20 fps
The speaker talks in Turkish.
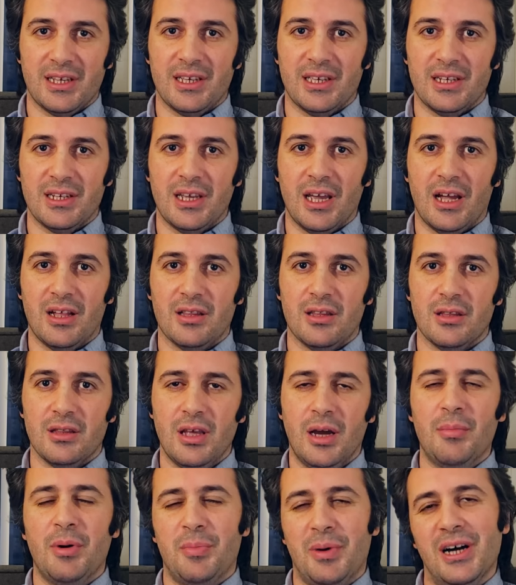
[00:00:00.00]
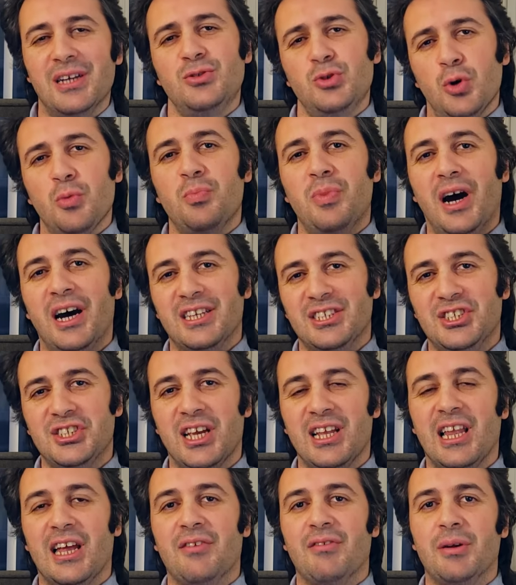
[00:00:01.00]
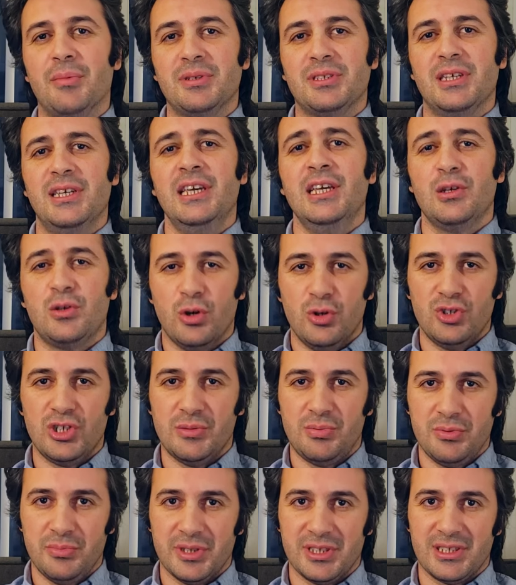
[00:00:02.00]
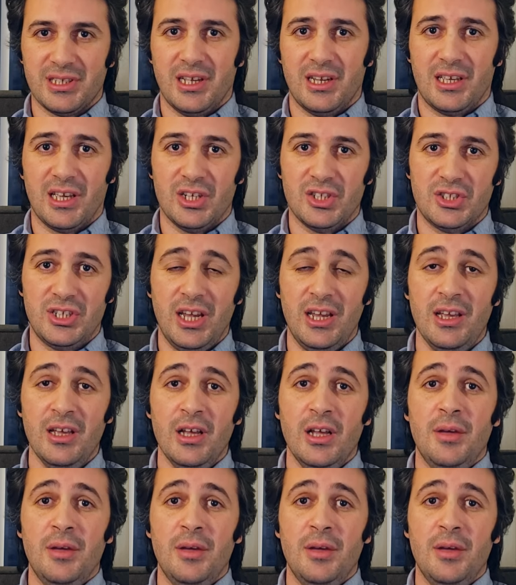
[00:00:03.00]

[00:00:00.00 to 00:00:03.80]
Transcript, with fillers: yeri geldiğinde ama ba- çok bariz şeyler var. Mesela ilk önce yapılması gereken şey